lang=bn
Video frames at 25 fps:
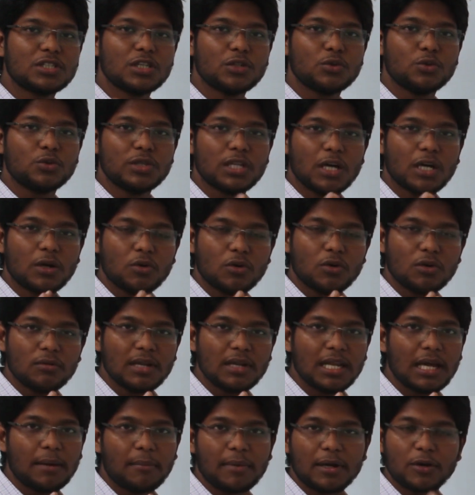হচ্ছে দুইটা কোন
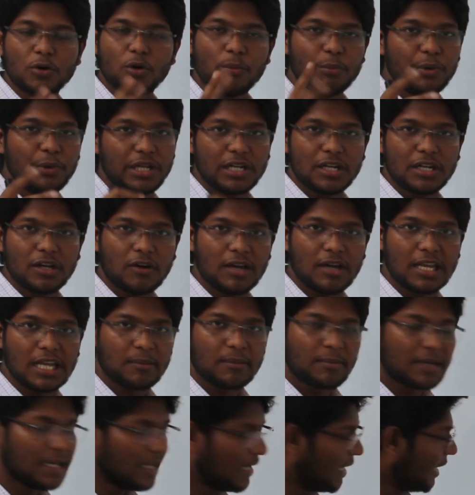মিলে আমার নব্বই ডিগ্রি হওয়া
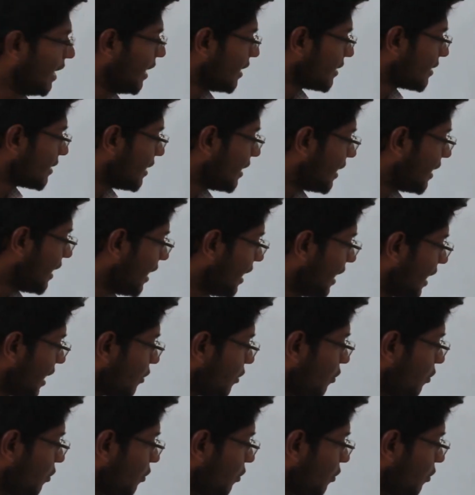লাগবে তাহলে এ